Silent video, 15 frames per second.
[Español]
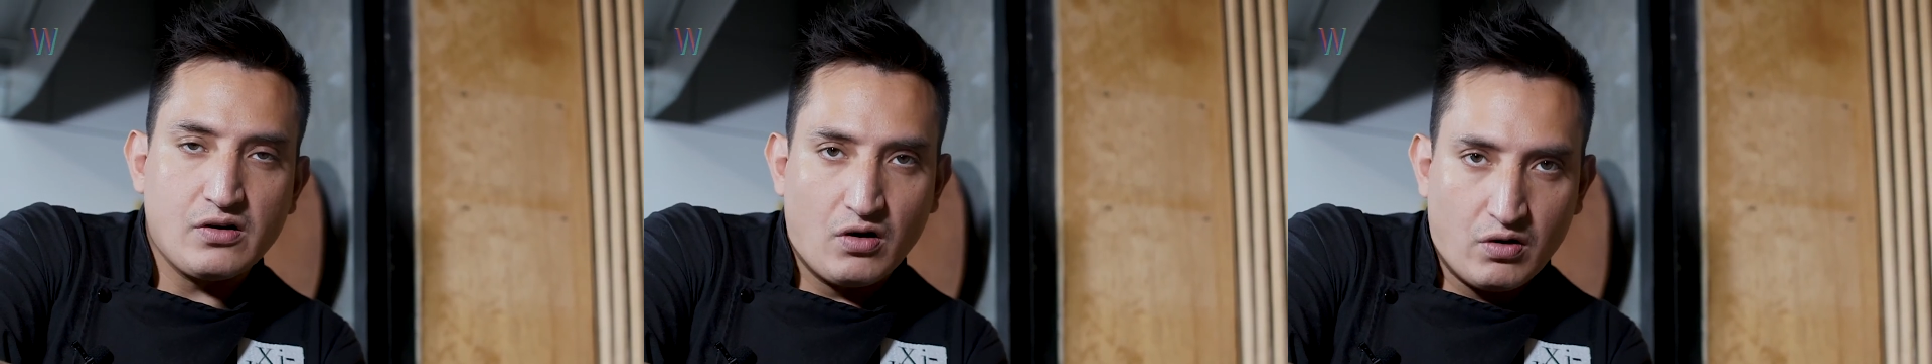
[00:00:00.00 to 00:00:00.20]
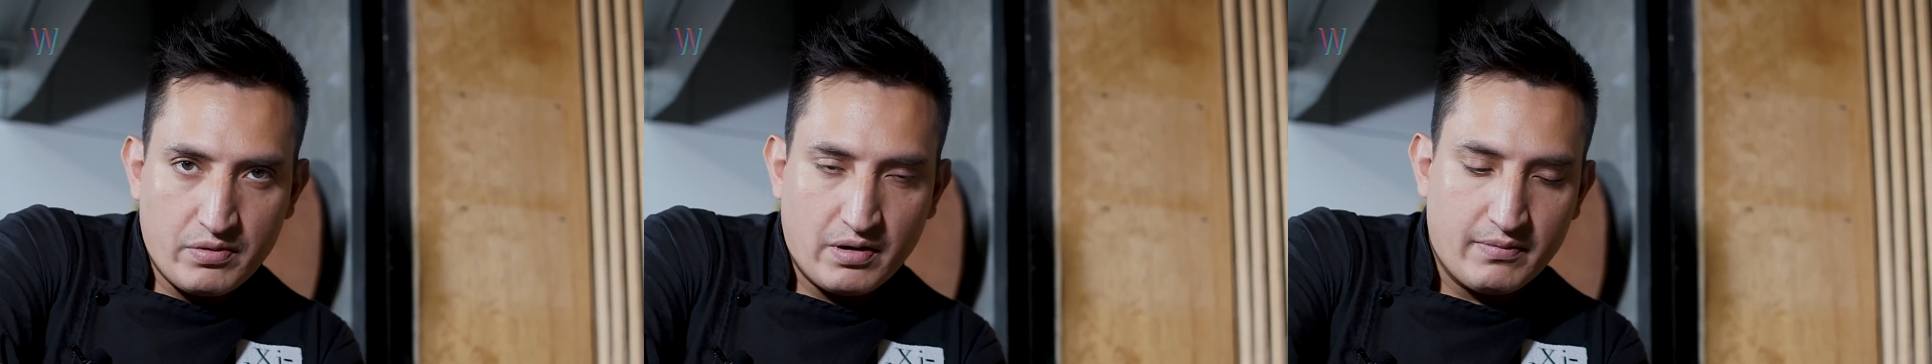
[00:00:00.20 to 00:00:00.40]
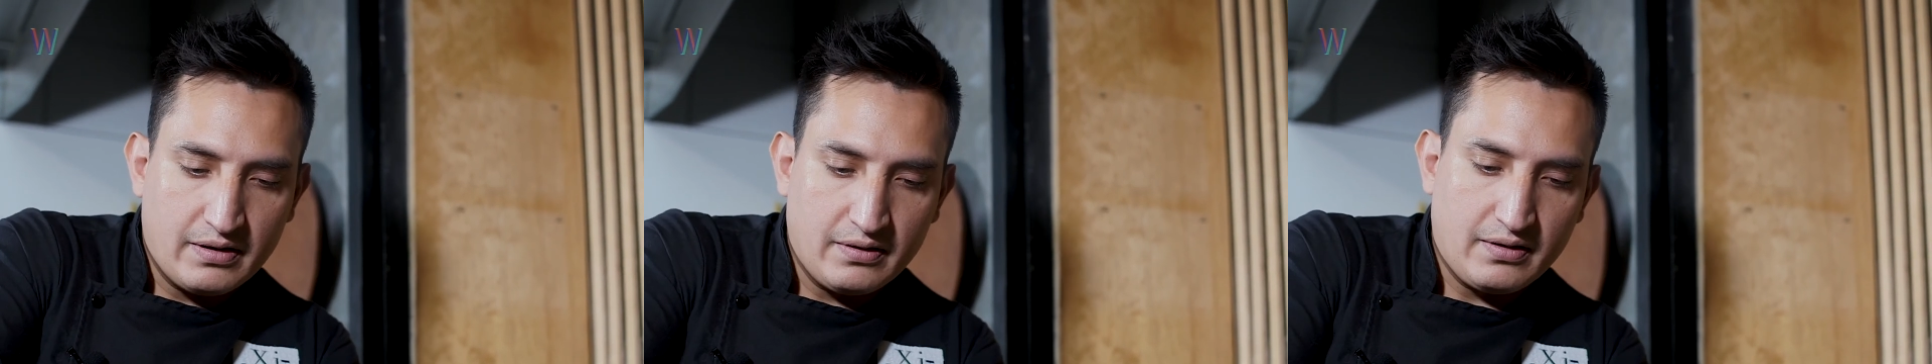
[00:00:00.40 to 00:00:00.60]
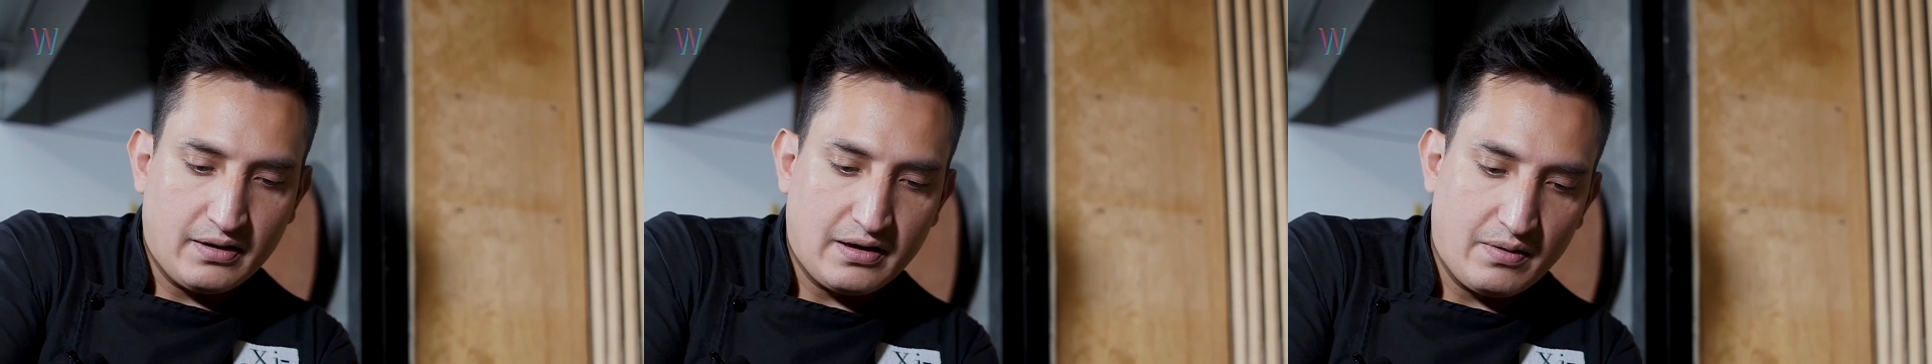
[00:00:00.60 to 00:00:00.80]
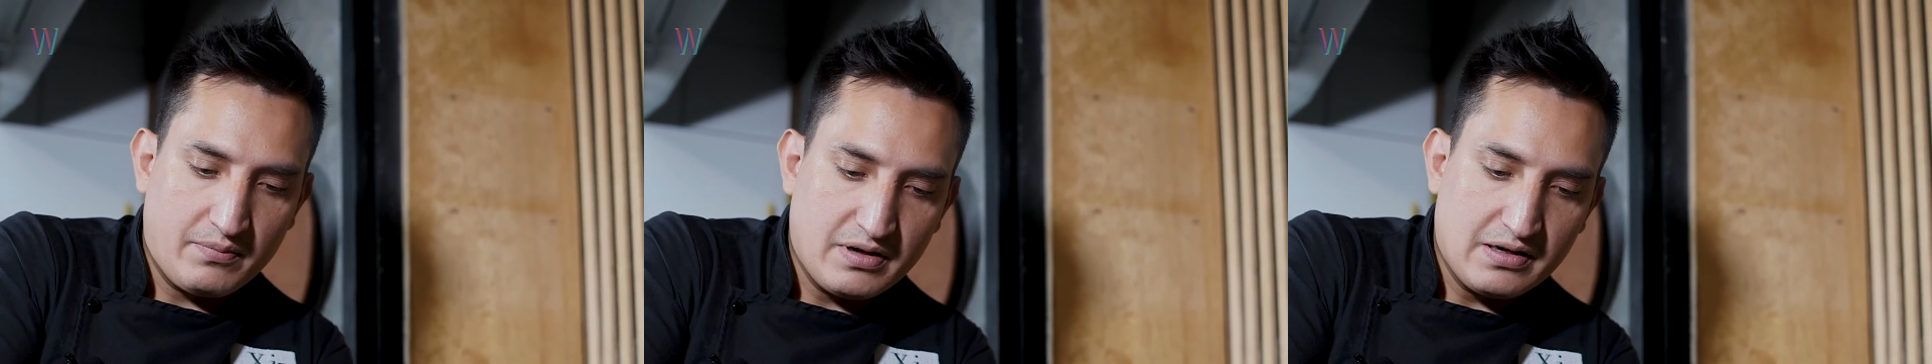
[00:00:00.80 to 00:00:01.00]
obviamente
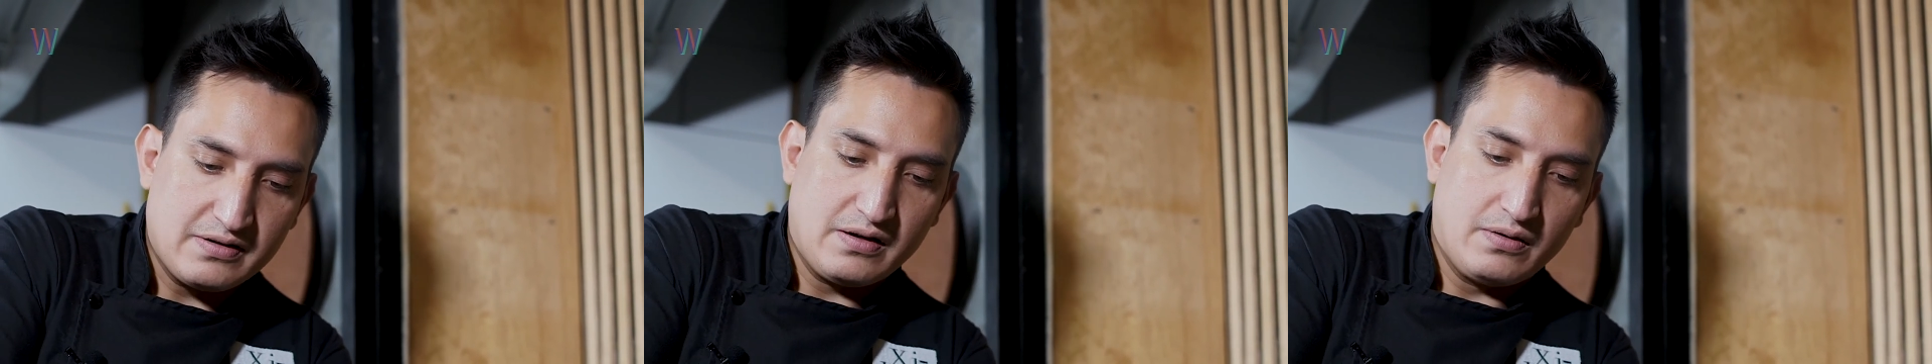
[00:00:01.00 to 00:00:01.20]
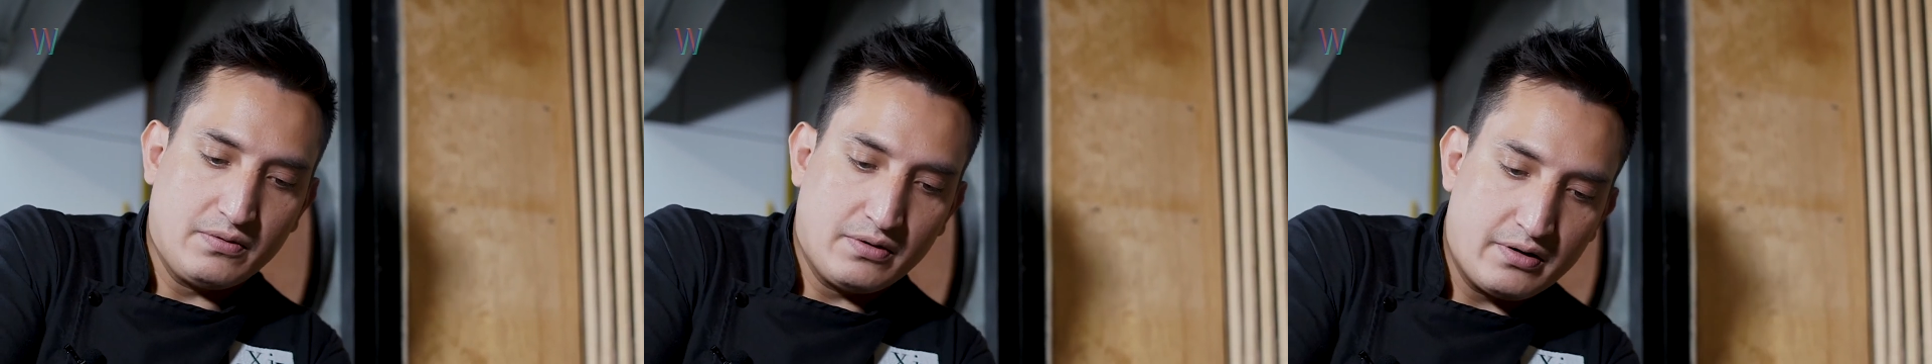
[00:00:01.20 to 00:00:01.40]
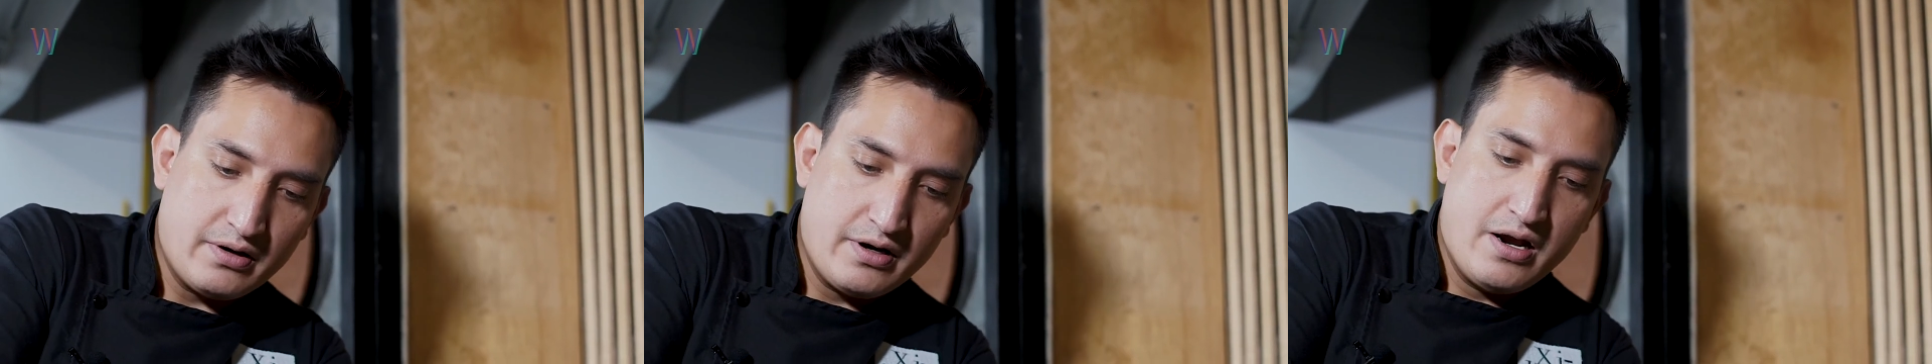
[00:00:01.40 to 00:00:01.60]
cambia el sabor.